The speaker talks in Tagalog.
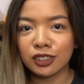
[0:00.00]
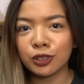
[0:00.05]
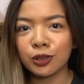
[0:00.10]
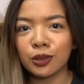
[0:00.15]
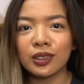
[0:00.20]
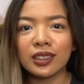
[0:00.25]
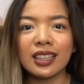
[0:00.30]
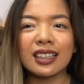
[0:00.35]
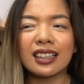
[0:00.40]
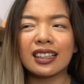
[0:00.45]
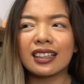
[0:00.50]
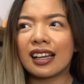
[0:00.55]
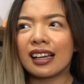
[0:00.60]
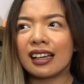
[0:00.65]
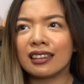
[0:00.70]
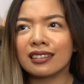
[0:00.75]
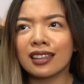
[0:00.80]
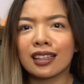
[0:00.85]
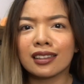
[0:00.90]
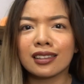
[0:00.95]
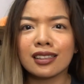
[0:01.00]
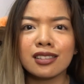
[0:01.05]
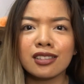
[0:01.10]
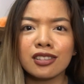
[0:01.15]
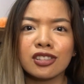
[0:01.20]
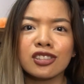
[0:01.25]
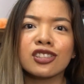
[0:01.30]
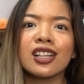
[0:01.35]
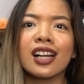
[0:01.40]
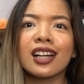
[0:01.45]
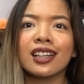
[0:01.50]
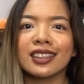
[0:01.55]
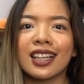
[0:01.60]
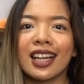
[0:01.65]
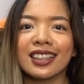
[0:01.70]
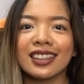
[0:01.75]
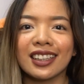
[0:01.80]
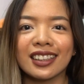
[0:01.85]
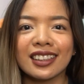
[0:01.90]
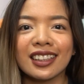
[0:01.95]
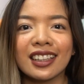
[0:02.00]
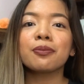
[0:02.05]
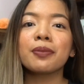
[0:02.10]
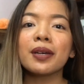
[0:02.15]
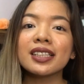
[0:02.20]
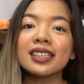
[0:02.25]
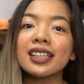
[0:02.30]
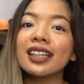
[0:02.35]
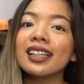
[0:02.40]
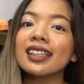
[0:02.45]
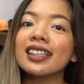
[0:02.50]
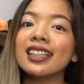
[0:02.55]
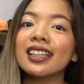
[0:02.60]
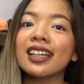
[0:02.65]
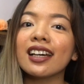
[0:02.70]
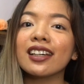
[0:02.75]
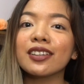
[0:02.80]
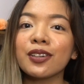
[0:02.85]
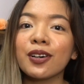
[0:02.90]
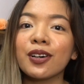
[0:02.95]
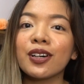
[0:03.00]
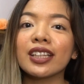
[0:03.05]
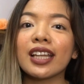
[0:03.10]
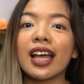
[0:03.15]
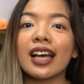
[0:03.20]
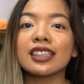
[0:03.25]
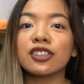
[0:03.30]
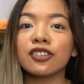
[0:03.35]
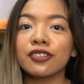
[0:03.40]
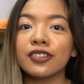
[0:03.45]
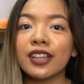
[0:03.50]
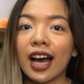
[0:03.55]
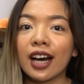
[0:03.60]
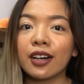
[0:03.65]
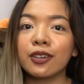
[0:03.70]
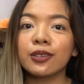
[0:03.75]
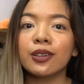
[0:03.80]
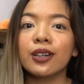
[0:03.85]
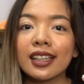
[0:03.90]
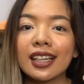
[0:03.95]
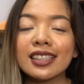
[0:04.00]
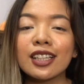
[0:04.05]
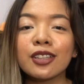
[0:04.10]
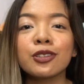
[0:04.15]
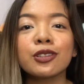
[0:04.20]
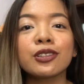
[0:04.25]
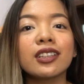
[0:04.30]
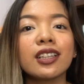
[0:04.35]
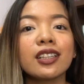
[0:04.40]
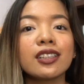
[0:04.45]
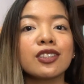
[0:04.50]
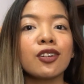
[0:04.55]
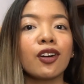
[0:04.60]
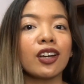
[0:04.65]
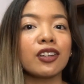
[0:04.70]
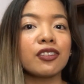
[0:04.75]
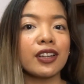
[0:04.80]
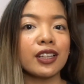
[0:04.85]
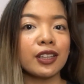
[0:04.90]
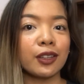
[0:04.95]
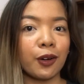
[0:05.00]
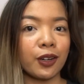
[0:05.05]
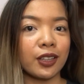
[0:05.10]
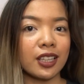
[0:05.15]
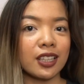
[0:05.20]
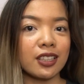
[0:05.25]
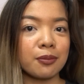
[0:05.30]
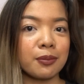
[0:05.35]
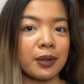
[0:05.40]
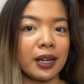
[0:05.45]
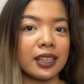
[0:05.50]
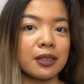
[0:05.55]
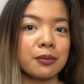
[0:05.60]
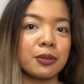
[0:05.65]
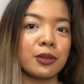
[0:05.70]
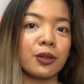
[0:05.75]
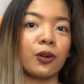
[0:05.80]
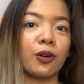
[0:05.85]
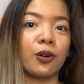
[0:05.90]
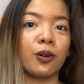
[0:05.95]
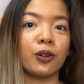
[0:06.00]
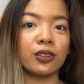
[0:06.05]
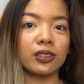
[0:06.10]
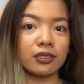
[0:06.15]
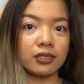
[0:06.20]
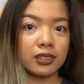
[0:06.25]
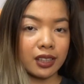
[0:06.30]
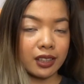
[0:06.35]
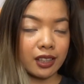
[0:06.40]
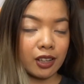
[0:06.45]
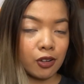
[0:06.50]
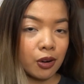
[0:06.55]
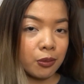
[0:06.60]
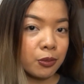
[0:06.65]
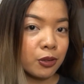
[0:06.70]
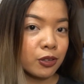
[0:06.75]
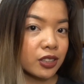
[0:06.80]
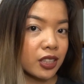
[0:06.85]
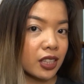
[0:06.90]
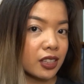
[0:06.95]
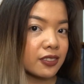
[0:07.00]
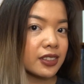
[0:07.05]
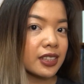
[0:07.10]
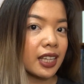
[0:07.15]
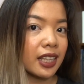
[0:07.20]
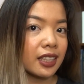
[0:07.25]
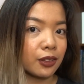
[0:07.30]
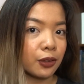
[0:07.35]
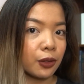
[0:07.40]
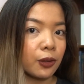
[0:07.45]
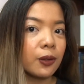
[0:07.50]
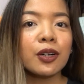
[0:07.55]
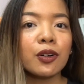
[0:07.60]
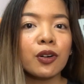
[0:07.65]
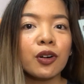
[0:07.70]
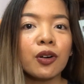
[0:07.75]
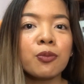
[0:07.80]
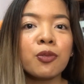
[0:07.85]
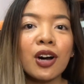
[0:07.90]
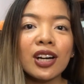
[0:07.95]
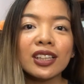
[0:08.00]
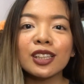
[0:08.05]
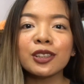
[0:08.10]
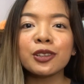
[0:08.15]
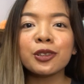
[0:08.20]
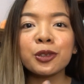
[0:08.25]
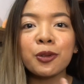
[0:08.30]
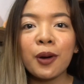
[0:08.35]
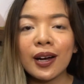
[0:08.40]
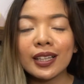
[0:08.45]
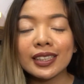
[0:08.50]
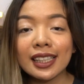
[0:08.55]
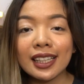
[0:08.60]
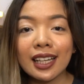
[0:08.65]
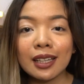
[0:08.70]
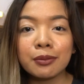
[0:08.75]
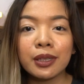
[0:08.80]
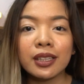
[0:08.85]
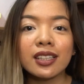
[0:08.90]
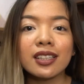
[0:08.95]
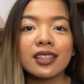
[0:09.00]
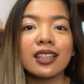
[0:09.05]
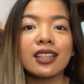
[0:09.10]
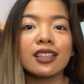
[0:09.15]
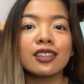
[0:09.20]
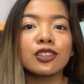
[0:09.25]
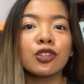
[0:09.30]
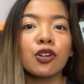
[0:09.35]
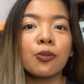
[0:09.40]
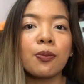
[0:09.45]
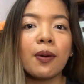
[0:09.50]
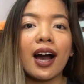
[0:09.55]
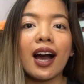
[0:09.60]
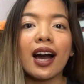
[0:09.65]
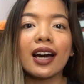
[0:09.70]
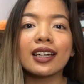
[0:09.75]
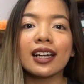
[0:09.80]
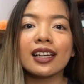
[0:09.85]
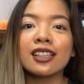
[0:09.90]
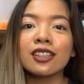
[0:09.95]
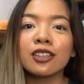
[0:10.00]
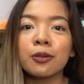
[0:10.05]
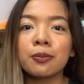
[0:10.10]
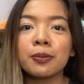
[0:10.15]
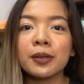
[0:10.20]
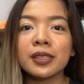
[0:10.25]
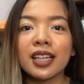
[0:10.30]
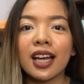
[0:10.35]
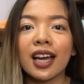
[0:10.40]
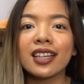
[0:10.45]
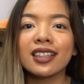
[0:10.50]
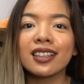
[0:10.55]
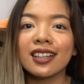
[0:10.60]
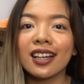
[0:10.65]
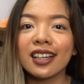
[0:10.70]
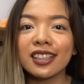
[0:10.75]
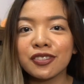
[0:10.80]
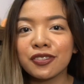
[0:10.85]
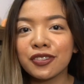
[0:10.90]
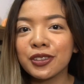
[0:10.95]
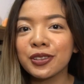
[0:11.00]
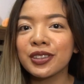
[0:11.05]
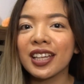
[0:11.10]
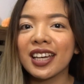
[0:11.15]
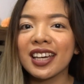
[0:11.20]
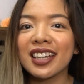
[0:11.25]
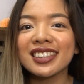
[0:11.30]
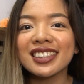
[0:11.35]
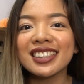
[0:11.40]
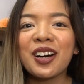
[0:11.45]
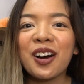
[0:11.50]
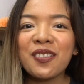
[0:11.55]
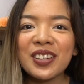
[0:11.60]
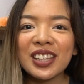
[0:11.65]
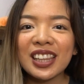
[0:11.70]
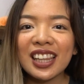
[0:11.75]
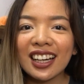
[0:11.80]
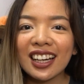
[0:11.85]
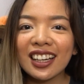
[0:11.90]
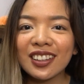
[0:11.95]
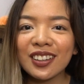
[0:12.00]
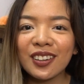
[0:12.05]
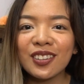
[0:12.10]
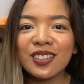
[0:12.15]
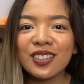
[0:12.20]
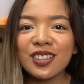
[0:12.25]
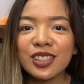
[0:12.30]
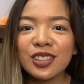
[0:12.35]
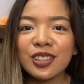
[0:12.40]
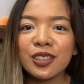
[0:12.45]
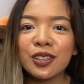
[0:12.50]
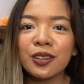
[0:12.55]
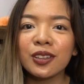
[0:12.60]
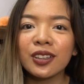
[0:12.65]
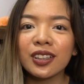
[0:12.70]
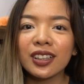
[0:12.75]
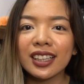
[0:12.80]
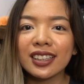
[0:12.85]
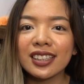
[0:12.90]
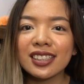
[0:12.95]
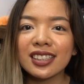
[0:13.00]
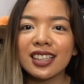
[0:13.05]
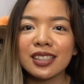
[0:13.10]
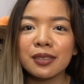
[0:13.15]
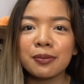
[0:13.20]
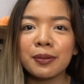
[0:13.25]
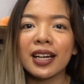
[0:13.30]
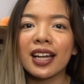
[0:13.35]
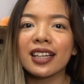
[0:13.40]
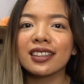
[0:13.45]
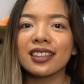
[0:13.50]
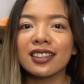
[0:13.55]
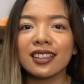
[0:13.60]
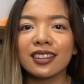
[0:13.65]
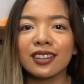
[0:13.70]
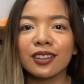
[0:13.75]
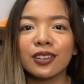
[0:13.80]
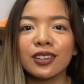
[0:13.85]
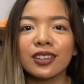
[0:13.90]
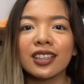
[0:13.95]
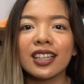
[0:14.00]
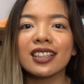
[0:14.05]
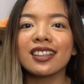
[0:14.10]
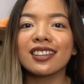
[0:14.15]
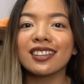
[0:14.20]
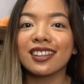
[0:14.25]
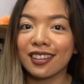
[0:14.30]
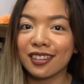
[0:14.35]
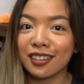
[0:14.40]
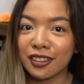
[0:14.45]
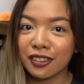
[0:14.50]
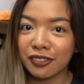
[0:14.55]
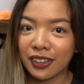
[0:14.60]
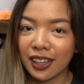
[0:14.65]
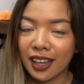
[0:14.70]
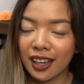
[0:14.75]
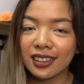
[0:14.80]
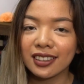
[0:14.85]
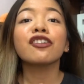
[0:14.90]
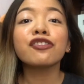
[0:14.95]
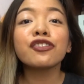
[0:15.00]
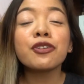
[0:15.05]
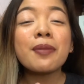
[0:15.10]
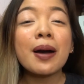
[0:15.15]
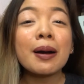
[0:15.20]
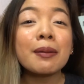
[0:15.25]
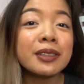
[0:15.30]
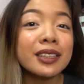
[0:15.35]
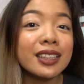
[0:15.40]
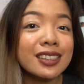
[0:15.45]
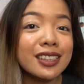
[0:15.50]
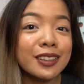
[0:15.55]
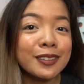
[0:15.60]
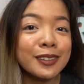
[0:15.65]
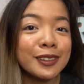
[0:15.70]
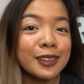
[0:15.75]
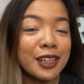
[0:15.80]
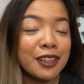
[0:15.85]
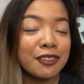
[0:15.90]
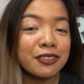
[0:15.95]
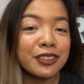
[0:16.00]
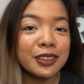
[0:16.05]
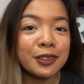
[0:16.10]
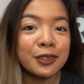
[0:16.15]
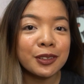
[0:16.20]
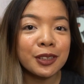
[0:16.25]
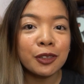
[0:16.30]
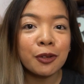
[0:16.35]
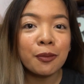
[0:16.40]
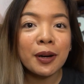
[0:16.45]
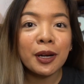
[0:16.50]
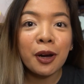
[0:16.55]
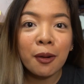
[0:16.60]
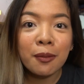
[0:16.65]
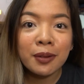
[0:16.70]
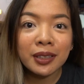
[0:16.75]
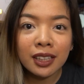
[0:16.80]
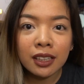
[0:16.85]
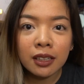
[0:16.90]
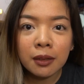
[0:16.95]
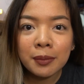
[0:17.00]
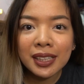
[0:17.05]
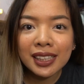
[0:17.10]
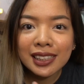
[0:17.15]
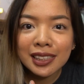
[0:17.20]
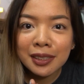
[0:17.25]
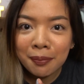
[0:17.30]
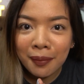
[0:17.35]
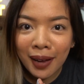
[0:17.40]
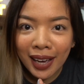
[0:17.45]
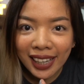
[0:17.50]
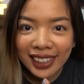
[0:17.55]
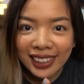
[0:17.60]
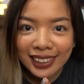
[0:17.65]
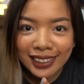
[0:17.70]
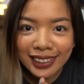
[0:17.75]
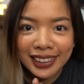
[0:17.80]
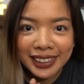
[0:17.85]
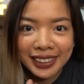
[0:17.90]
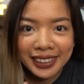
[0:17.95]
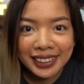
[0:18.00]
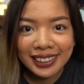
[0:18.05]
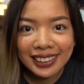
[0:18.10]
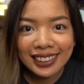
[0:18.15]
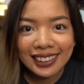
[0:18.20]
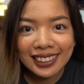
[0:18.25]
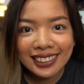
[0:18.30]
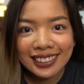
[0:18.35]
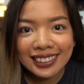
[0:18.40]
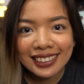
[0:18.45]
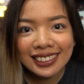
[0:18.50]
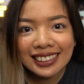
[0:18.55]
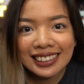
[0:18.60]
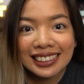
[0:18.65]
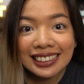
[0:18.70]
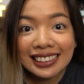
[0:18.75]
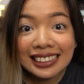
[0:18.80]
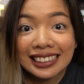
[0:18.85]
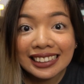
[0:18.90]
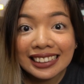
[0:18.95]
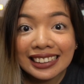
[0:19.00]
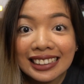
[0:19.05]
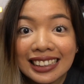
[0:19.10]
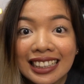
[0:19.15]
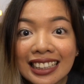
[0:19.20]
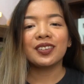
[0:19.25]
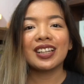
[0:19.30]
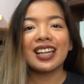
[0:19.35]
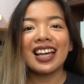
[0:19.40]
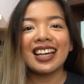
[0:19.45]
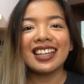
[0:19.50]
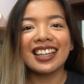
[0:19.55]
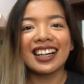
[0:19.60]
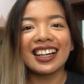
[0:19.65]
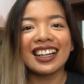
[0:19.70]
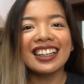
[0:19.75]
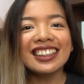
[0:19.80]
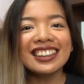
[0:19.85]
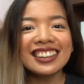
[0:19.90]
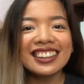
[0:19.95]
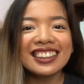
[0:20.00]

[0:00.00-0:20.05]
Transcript: So, tingnan na lang natin, search na lang natin. Basically, ayun, as of now, nasa Goodreads yung inventory ng mga libro ko sa dalawang bookshelves na ito. Pero, mukhang natutuwa ako sa library thing. so baka aralin ko pa sa in the next few days. Comment lang kayo kung gusto nyong i-discuss pa natin ito in another vlog. If umabot ka sa dulo ng video na to, mag-comment ka naman ng smiley wala lang.